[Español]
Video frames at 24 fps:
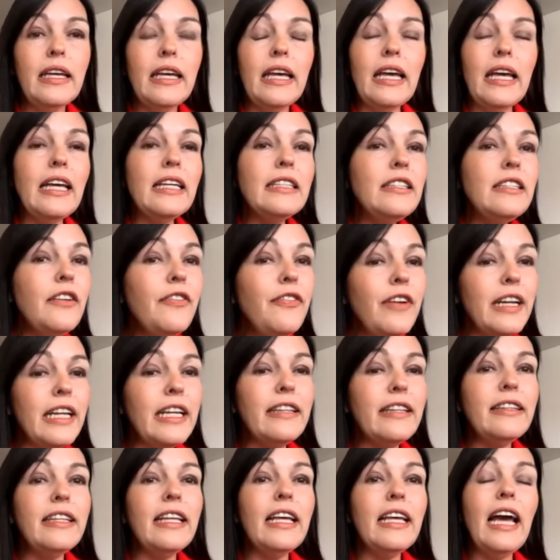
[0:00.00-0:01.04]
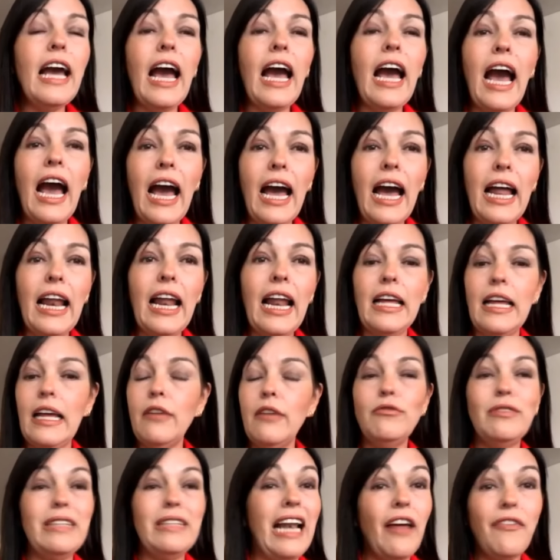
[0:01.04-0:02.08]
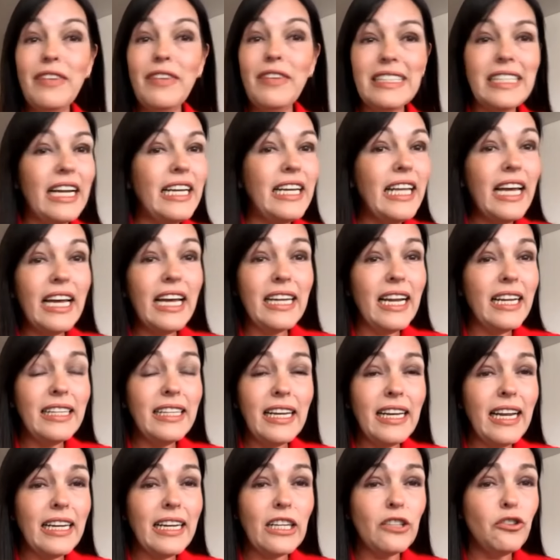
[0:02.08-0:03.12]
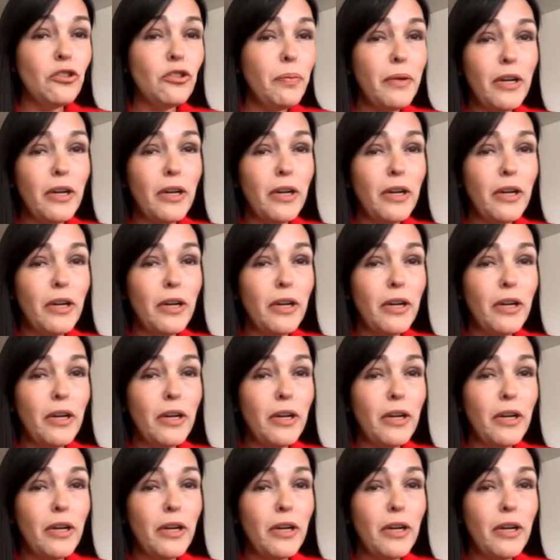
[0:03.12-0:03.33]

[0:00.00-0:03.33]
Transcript: es diferente a la Fiscalía General de la Nación,